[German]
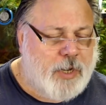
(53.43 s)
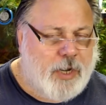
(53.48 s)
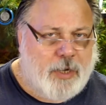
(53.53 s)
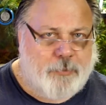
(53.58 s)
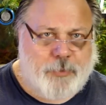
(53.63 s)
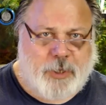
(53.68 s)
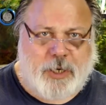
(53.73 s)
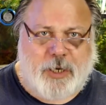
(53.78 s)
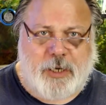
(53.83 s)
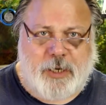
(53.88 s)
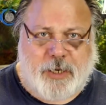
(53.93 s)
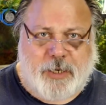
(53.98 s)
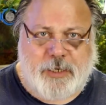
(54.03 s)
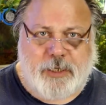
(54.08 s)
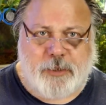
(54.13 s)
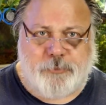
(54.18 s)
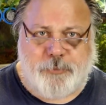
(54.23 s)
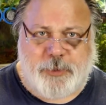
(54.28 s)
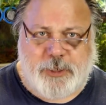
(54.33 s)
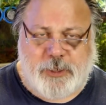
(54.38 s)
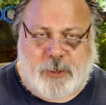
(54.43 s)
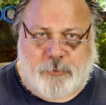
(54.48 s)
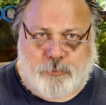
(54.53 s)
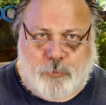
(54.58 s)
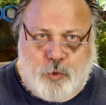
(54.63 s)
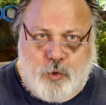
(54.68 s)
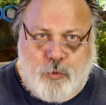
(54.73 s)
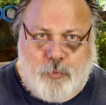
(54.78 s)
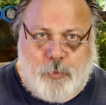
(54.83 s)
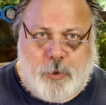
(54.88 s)
Aber alleine mit einer
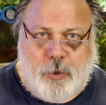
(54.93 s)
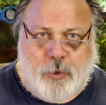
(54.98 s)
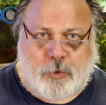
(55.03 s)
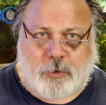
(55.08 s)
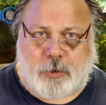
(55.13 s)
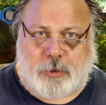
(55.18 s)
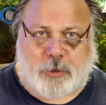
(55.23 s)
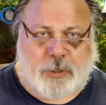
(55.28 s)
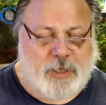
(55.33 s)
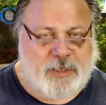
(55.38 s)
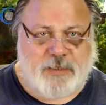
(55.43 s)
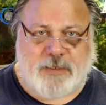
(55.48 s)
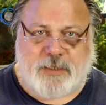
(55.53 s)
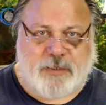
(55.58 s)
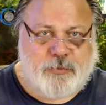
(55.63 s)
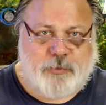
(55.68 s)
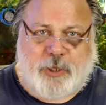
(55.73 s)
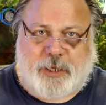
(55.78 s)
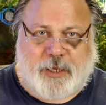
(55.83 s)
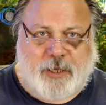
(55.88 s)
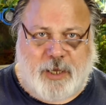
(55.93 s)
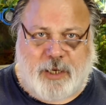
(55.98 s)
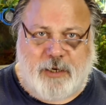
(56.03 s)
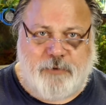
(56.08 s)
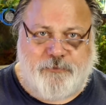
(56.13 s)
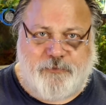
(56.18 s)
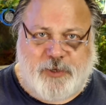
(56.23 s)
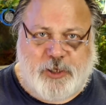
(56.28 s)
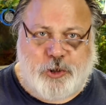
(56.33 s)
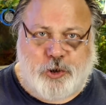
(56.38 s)
Mullenglocke kannst du,
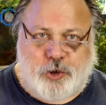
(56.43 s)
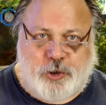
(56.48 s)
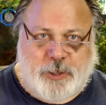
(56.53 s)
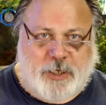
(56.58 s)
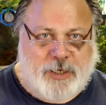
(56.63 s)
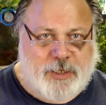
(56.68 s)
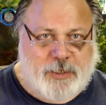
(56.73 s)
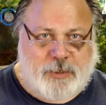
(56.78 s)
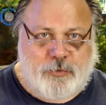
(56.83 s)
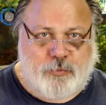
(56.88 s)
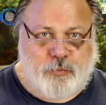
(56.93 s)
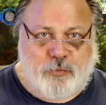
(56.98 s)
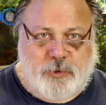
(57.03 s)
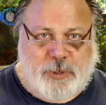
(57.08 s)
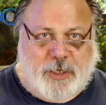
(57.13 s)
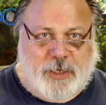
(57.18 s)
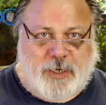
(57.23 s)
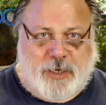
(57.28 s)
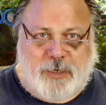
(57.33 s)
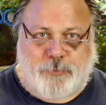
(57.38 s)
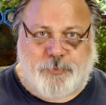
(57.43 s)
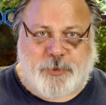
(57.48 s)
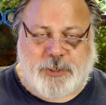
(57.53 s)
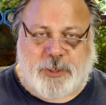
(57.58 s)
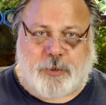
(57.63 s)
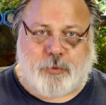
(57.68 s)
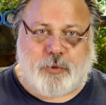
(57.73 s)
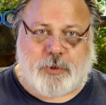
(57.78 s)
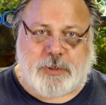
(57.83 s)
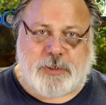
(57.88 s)
egal wie stark du da
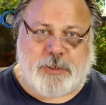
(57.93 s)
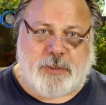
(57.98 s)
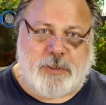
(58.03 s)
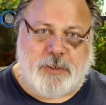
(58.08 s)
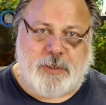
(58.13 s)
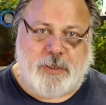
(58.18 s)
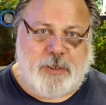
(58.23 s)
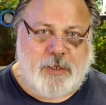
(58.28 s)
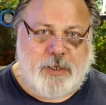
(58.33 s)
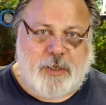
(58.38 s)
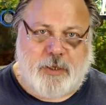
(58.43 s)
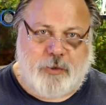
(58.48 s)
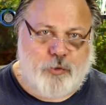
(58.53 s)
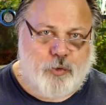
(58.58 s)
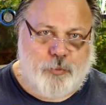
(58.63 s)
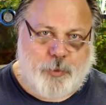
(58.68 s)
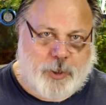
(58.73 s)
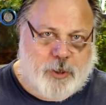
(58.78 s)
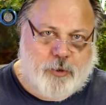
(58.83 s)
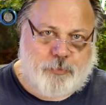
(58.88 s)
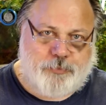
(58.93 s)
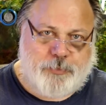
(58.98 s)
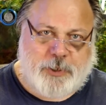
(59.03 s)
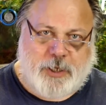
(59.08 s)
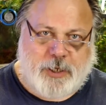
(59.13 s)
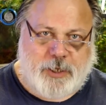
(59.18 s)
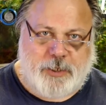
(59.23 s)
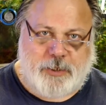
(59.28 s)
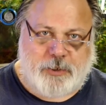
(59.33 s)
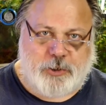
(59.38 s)
absaugst, überhaupt
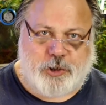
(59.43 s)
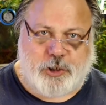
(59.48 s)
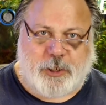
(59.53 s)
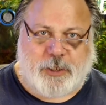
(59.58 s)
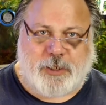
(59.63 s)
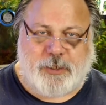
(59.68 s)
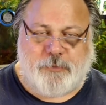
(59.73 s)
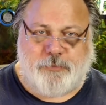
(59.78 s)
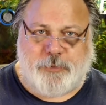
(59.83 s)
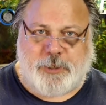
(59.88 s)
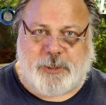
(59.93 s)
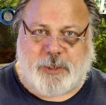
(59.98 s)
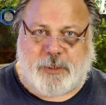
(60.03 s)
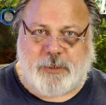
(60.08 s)
keinen Schaden mit